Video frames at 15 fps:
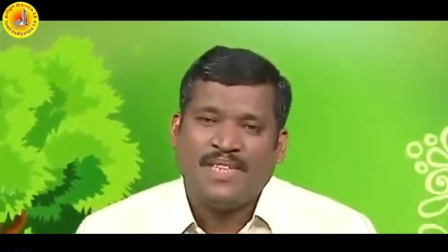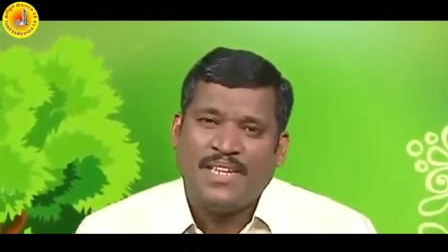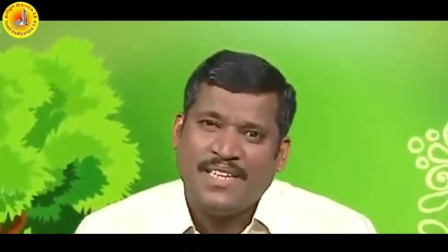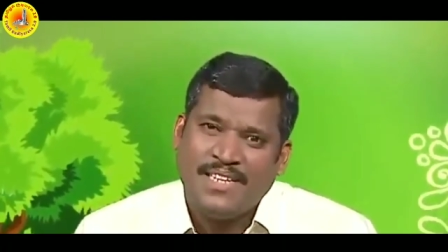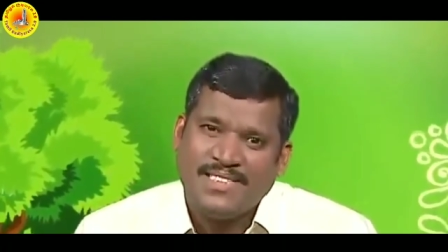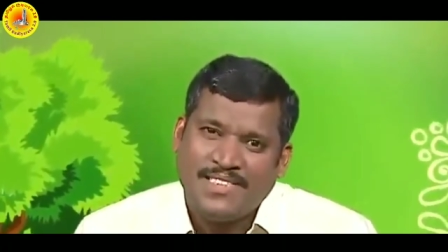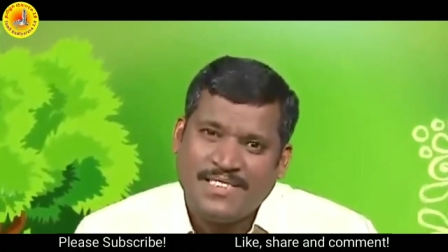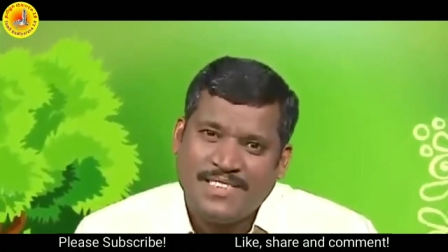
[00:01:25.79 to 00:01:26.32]

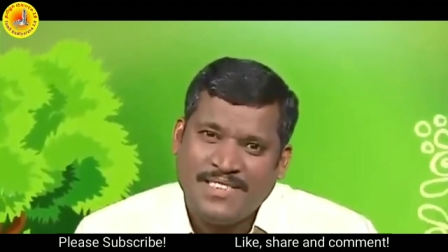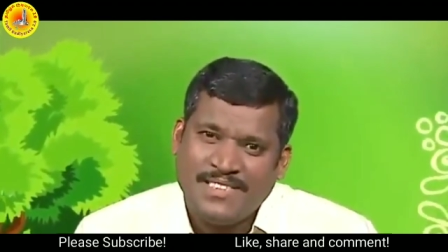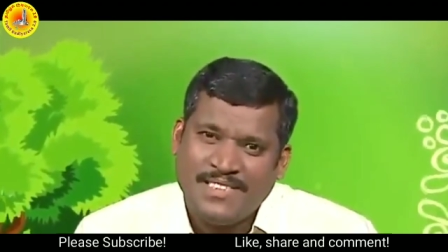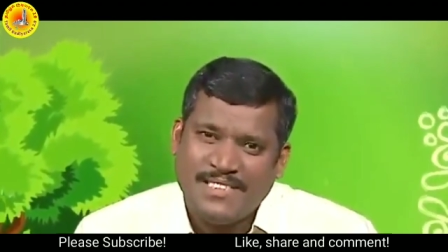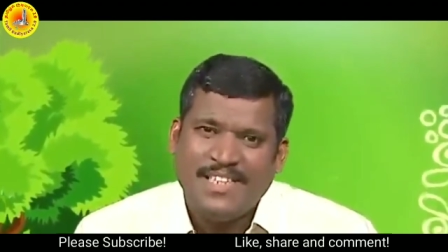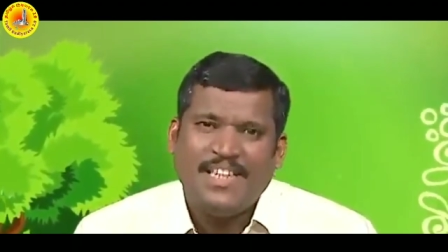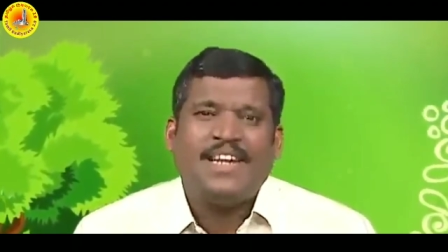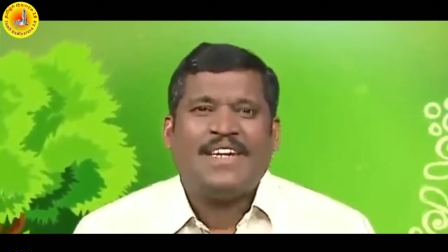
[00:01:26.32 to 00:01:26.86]
என்னாச்சு
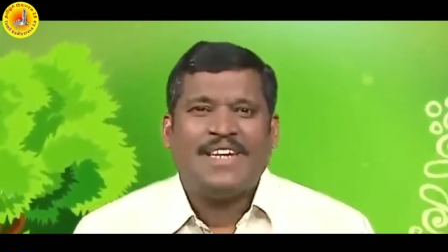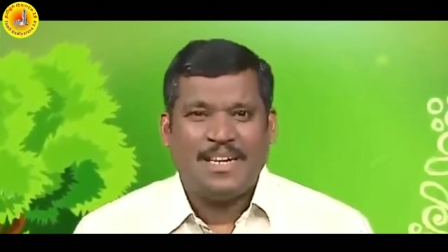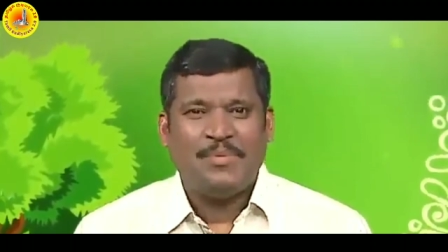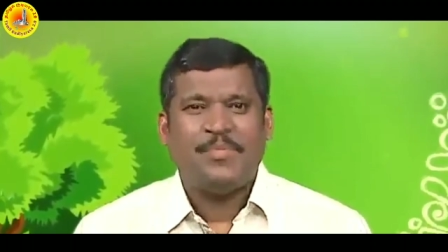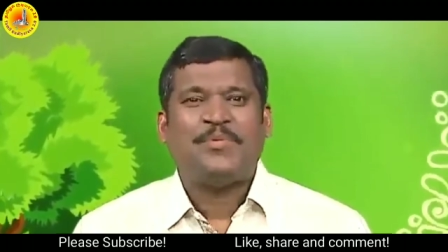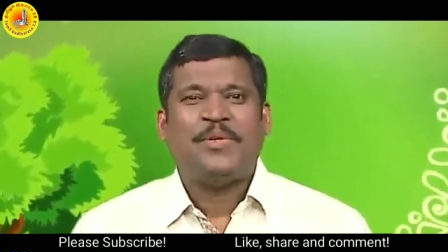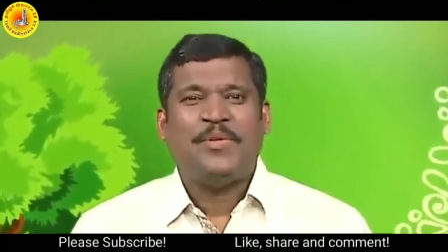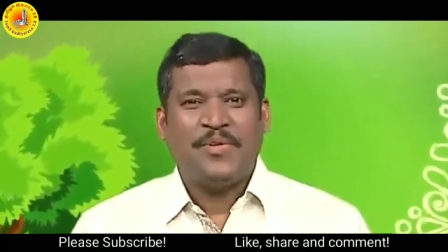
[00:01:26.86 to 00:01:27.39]

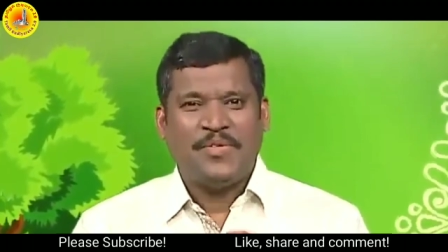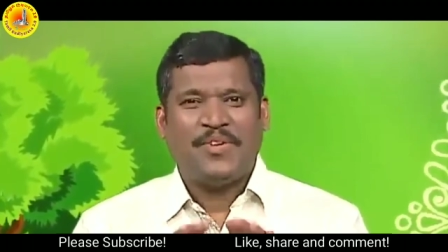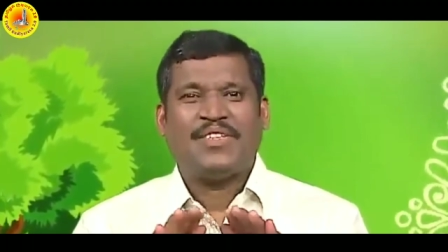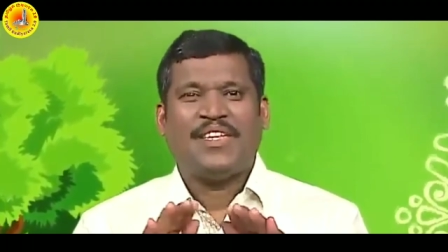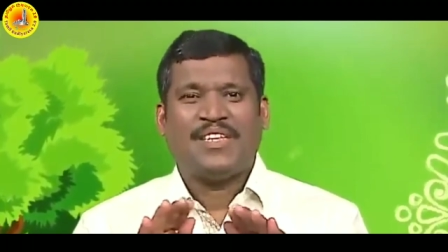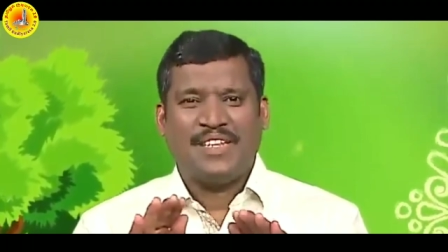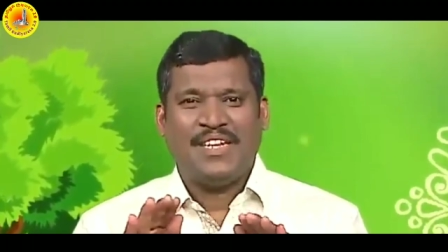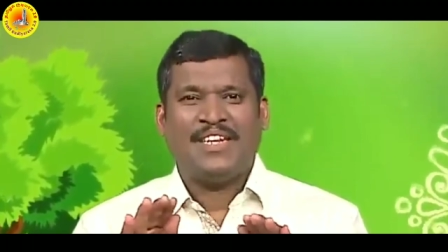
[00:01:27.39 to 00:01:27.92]
நாம் முடிவுக்கு
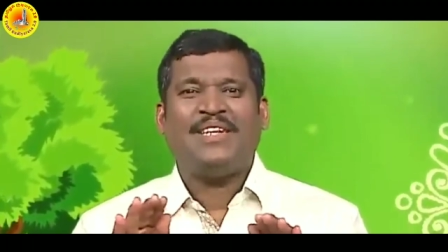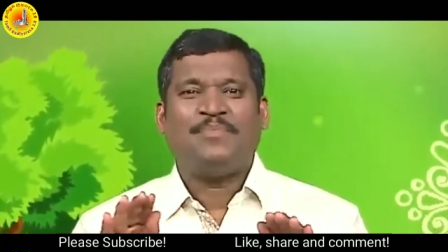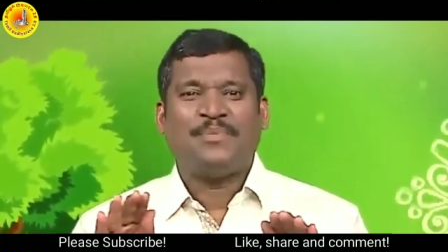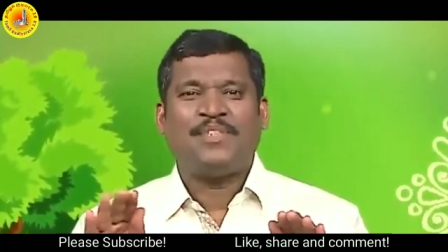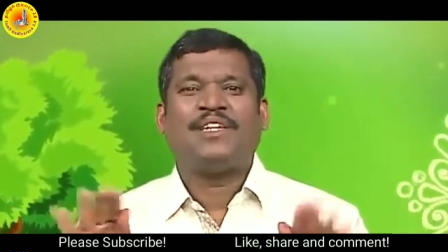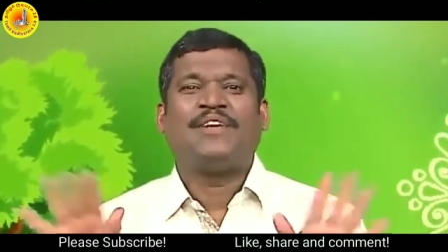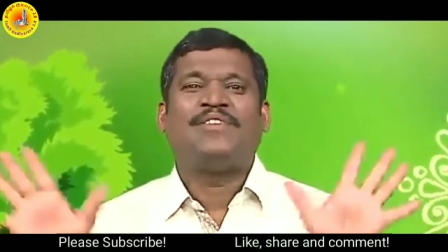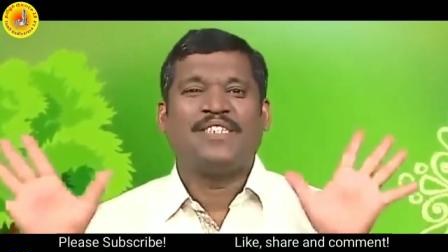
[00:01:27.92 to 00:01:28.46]
வந்தது தாங்க இப்போ
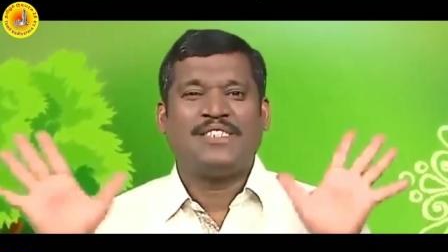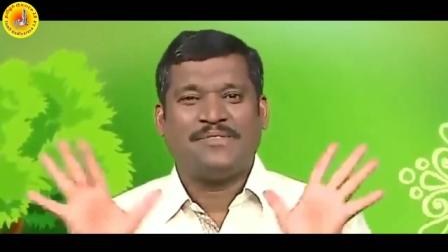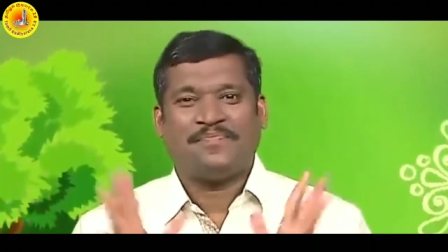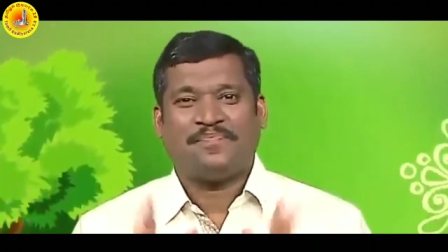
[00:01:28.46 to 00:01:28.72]
தவறு